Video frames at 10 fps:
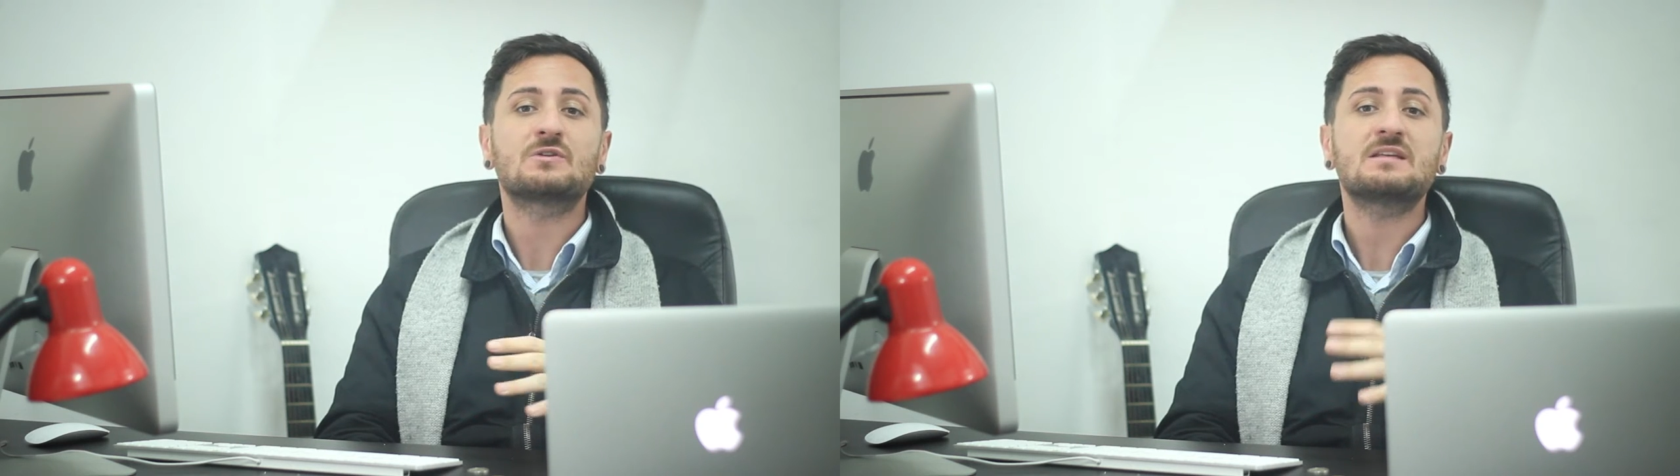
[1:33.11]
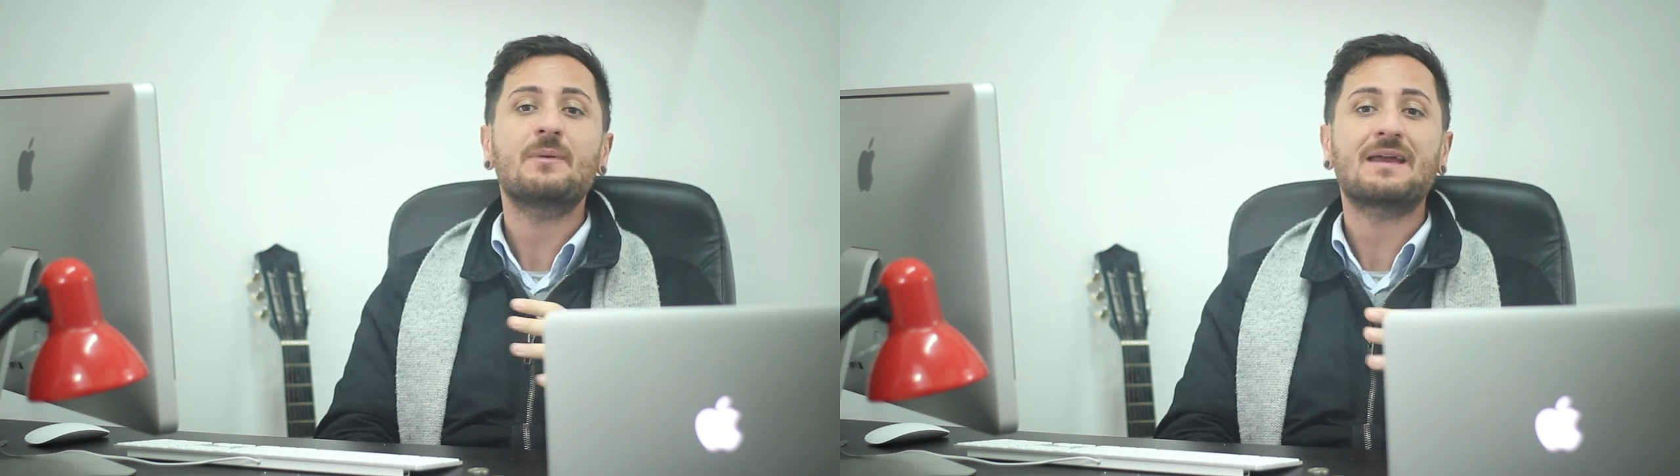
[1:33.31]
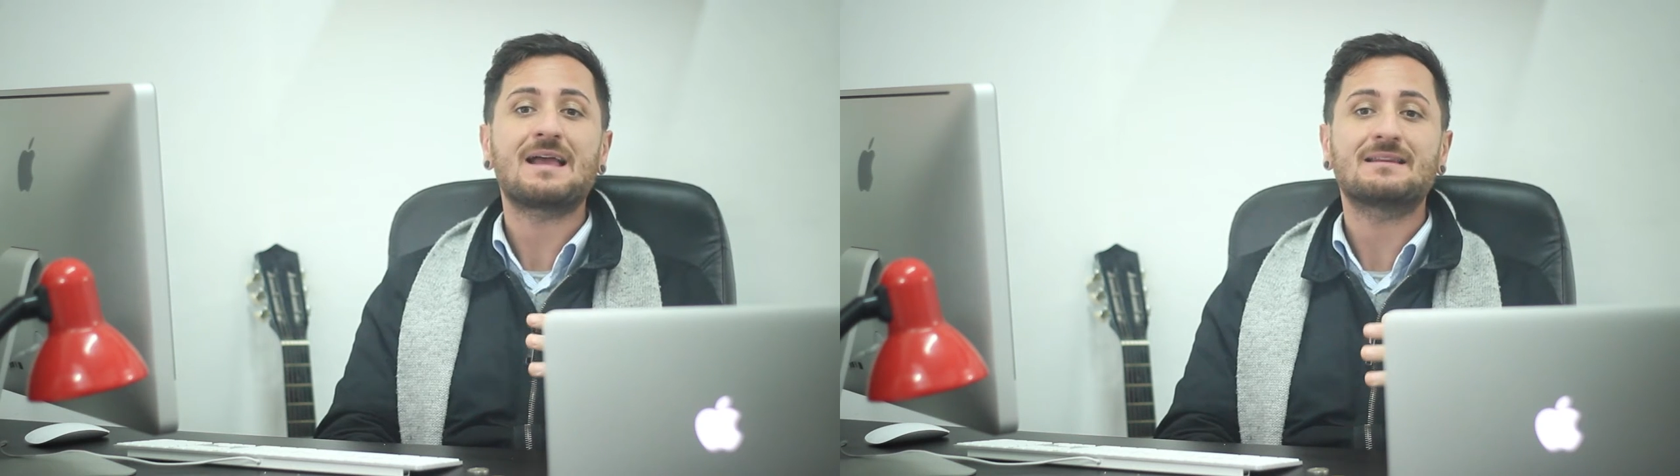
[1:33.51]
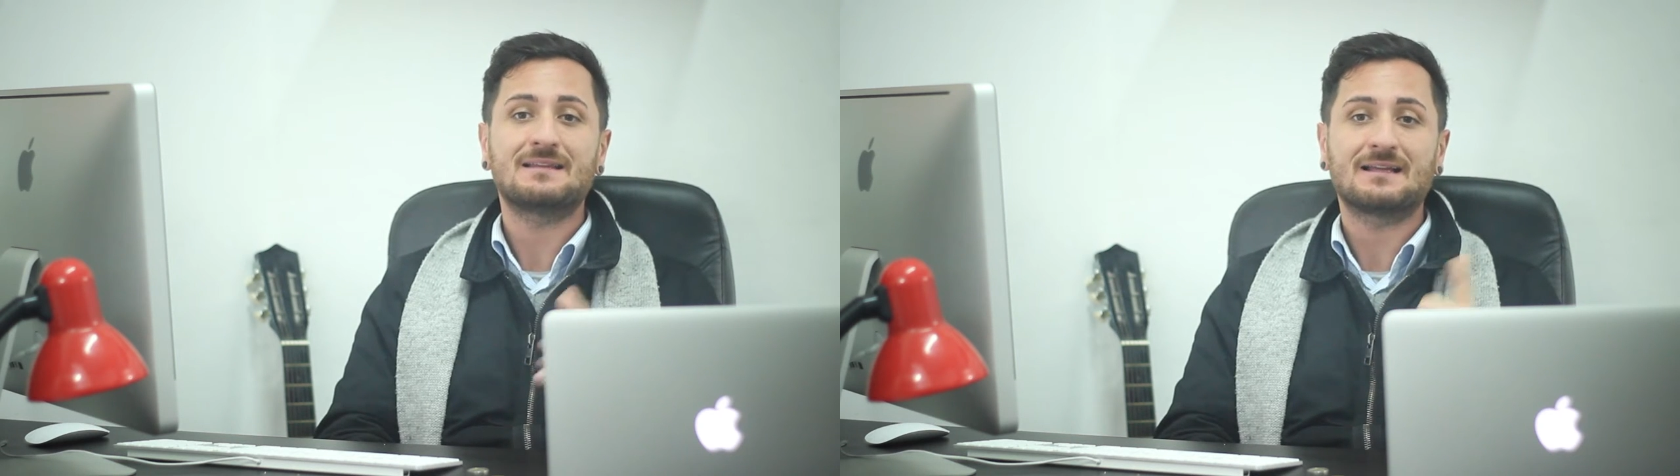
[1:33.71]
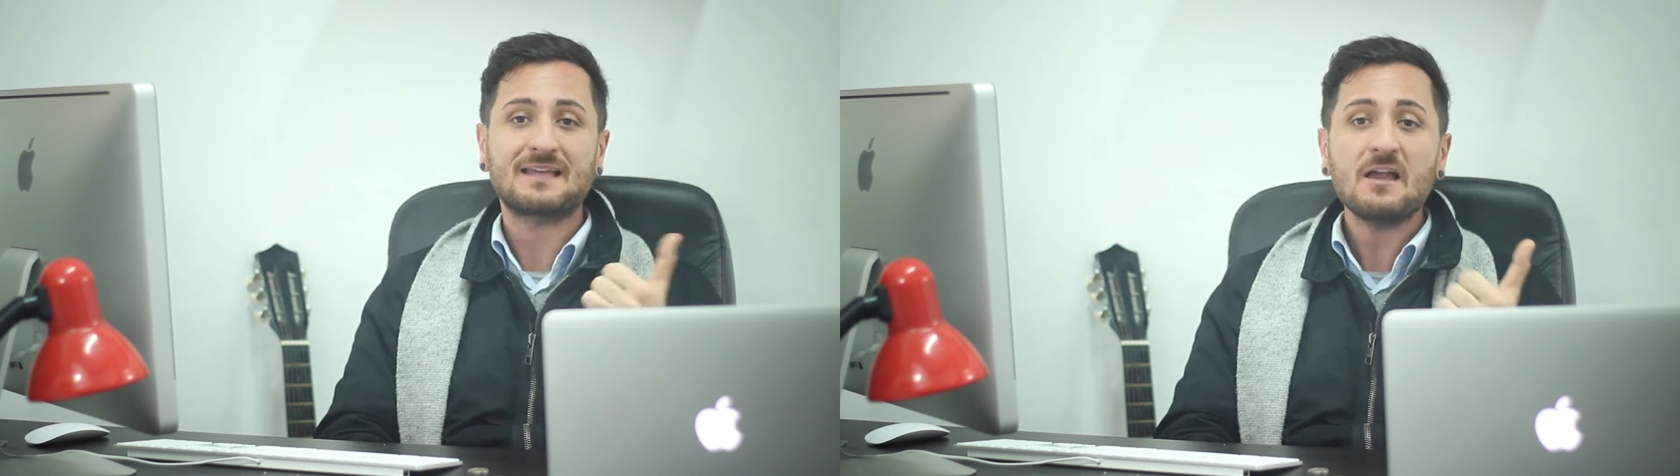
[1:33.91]
separati
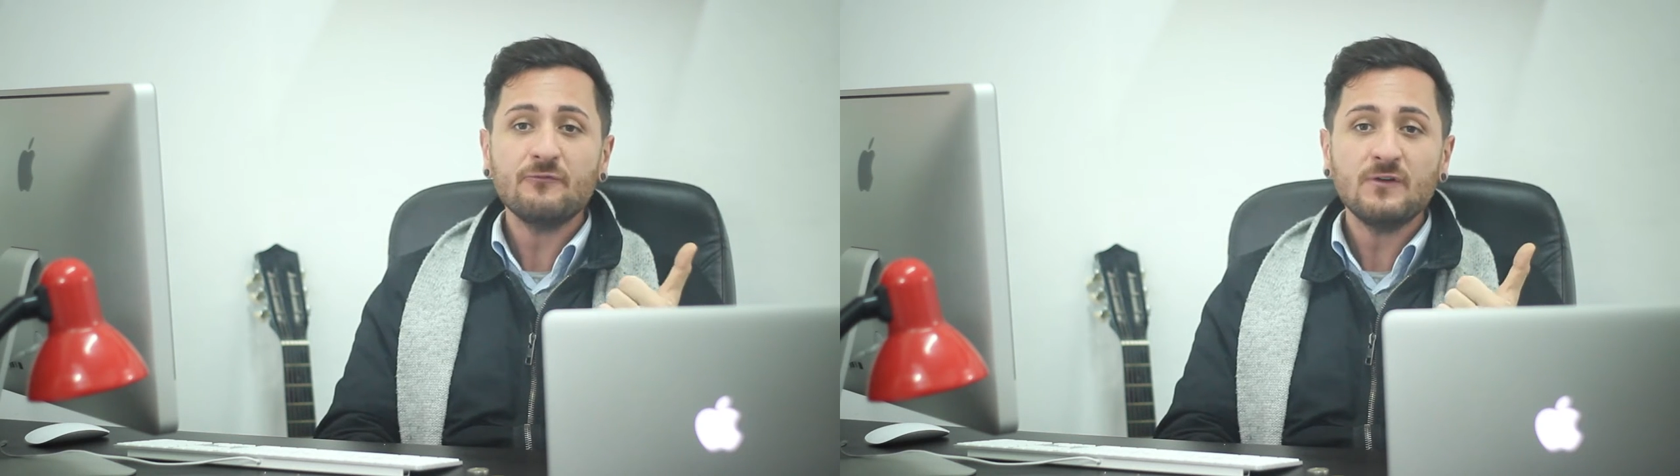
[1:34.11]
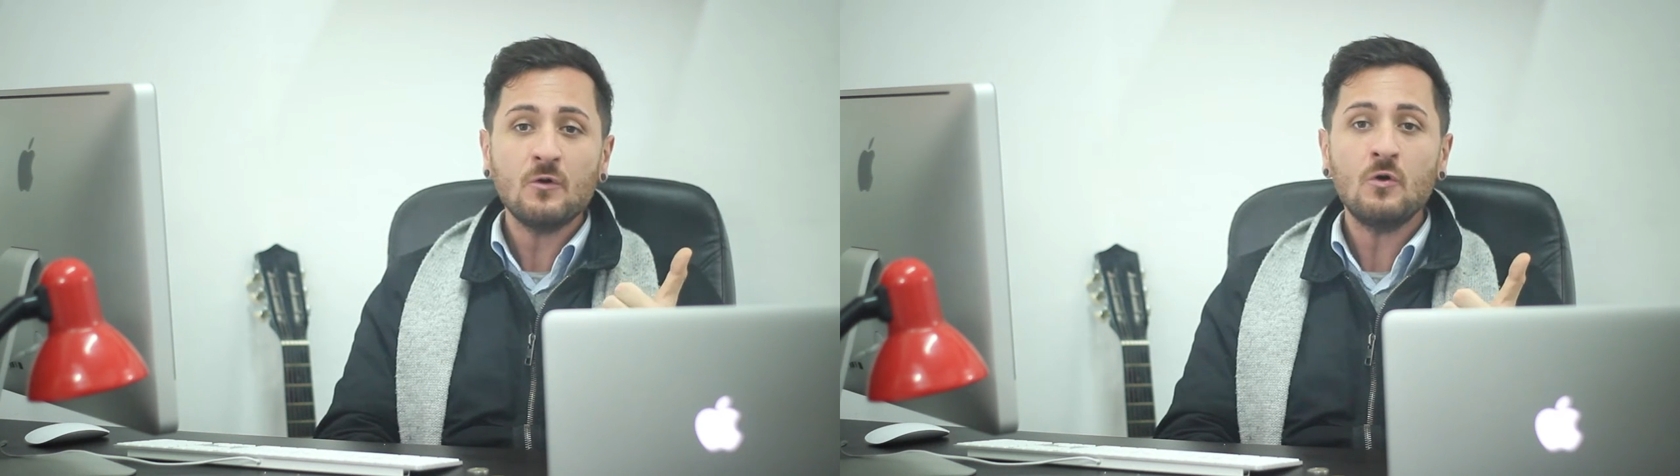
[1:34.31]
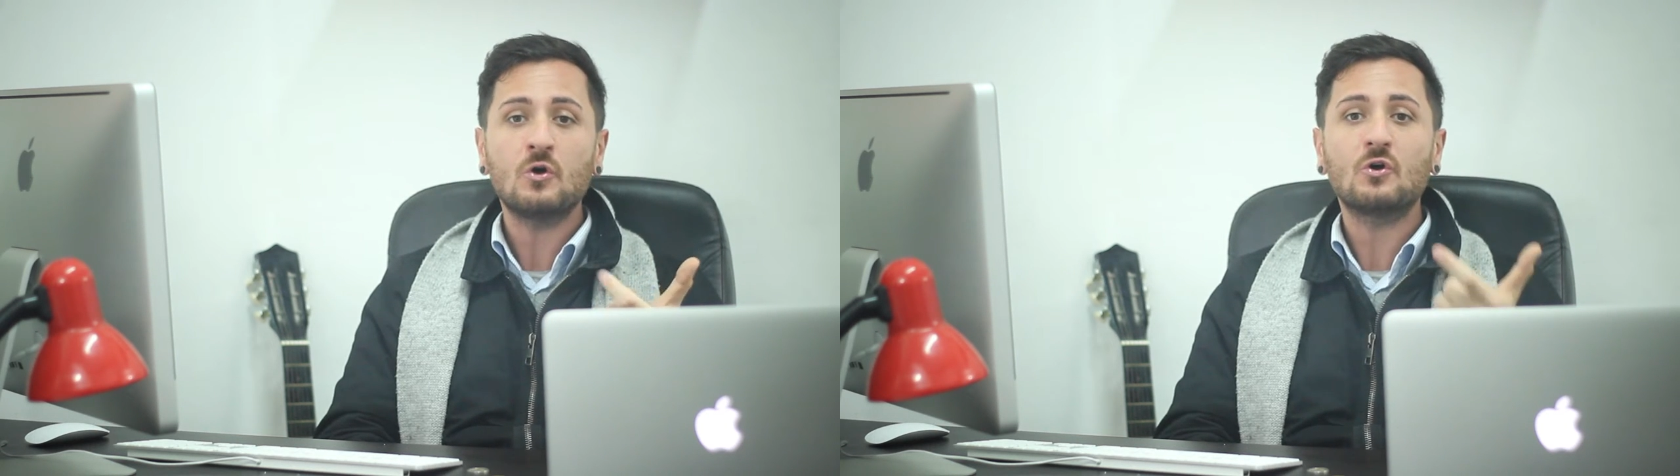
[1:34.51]
da traffico,